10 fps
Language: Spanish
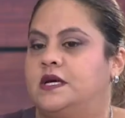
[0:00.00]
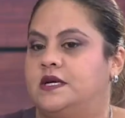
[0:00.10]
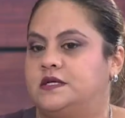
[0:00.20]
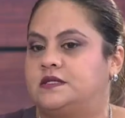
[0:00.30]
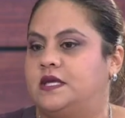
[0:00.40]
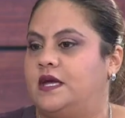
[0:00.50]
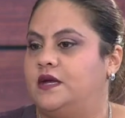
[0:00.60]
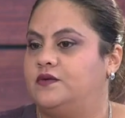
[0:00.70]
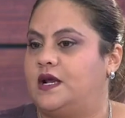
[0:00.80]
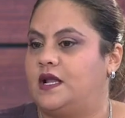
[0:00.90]

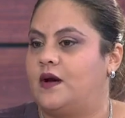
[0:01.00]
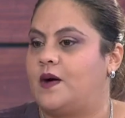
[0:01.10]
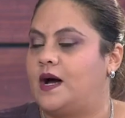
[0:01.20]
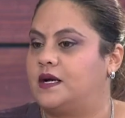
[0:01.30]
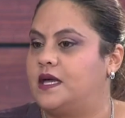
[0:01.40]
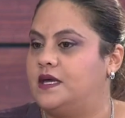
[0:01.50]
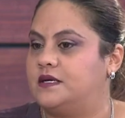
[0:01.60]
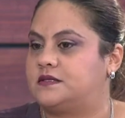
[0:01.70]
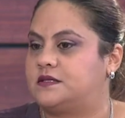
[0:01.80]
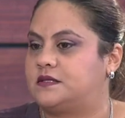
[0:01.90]
este, en realidad van
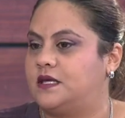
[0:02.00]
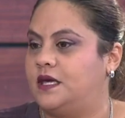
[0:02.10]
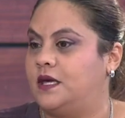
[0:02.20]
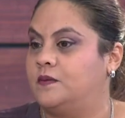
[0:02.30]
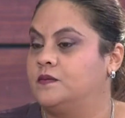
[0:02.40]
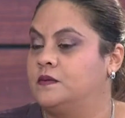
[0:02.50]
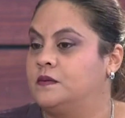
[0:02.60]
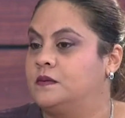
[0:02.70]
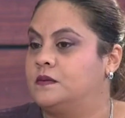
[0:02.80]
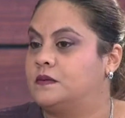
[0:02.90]
este,
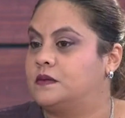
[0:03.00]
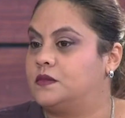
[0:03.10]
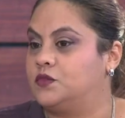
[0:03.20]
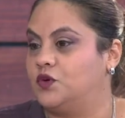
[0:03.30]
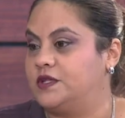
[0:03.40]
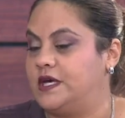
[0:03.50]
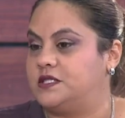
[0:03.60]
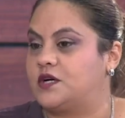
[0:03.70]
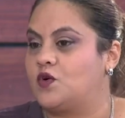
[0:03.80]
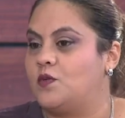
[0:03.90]
donde
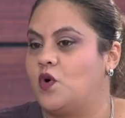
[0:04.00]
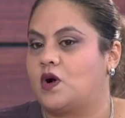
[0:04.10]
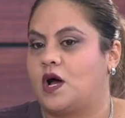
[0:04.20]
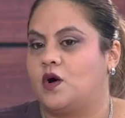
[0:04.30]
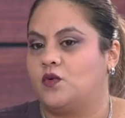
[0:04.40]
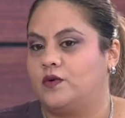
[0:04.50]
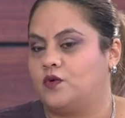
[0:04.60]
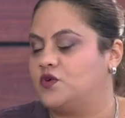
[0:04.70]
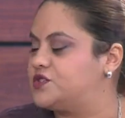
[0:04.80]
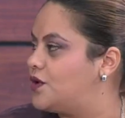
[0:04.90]
ella convoca a
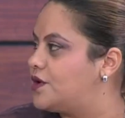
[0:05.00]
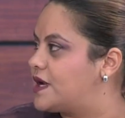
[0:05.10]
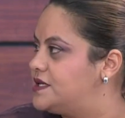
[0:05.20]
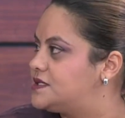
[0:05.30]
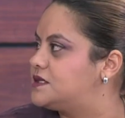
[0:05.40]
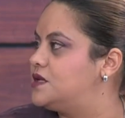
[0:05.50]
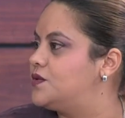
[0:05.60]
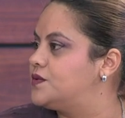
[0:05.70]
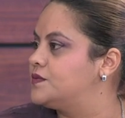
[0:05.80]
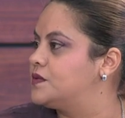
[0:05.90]
un consejo
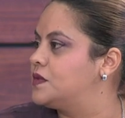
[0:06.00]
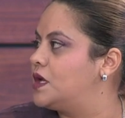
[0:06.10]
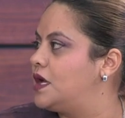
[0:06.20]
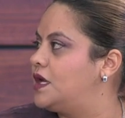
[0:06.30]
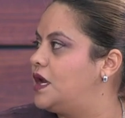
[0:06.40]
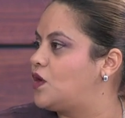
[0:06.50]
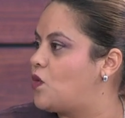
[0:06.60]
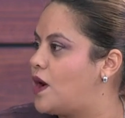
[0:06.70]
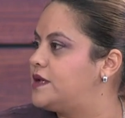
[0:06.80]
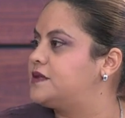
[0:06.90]
organizativo en el
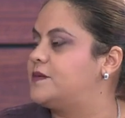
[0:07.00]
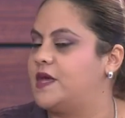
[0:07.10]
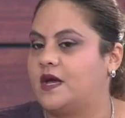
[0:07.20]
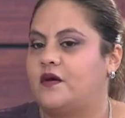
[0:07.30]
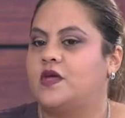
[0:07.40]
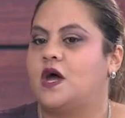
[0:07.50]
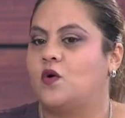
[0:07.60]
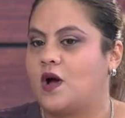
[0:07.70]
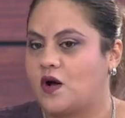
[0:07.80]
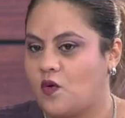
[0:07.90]
cual también
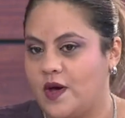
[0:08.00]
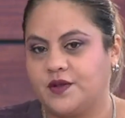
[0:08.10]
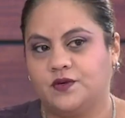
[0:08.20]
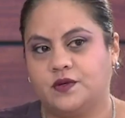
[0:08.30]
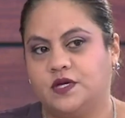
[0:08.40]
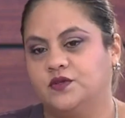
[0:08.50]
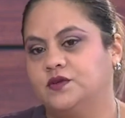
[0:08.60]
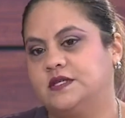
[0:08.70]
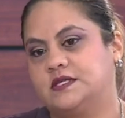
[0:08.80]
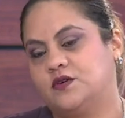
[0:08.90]
había un acuerdo en
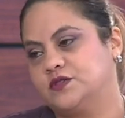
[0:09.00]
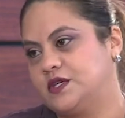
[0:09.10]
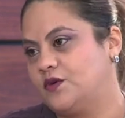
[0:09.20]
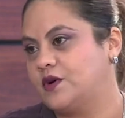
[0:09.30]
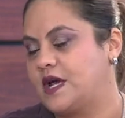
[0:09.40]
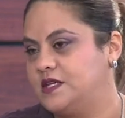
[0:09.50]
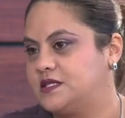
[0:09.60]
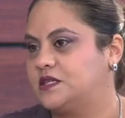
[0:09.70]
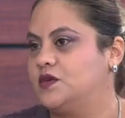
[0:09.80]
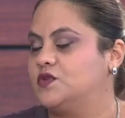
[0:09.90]
donde ese consejo
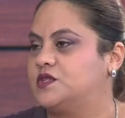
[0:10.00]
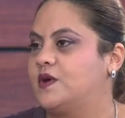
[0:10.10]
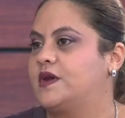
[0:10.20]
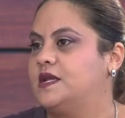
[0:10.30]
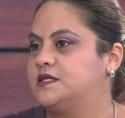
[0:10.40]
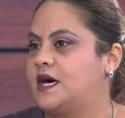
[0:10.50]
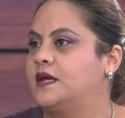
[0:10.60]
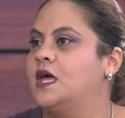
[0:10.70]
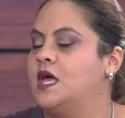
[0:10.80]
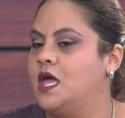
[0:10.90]
organizativo se iba a
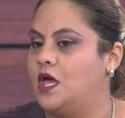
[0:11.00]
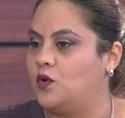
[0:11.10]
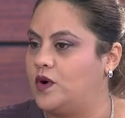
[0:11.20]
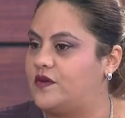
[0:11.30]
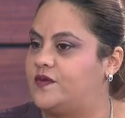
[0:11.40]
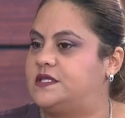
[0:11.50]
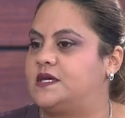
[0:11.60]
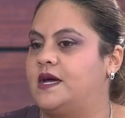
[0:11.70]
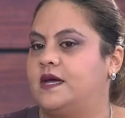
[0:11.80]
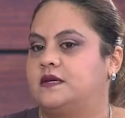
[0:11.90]
realizar en una
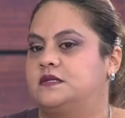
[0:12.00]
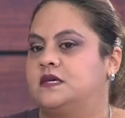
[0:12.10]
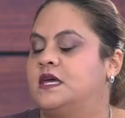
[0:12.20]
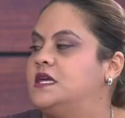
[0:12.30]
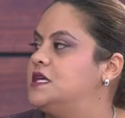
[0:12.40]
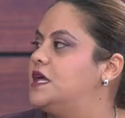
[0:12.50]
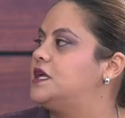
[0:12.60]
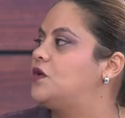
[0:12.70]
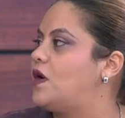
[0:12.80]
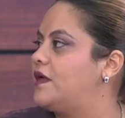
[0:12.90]
fecha X y
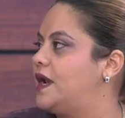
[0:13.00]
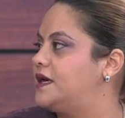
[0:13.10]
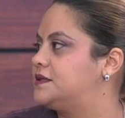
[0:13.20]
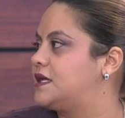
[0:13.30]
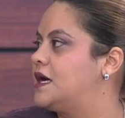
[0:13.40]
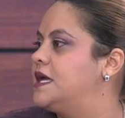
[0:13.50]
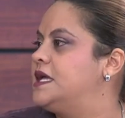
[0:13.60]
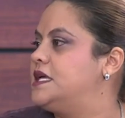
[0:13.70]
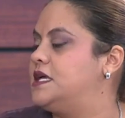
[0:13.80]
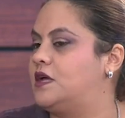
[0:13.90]
ella lo adelanta.
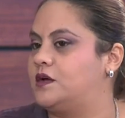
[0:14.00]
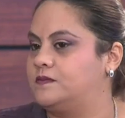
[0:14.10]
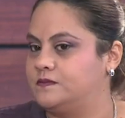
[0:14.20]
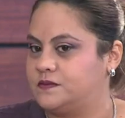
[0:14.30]
Y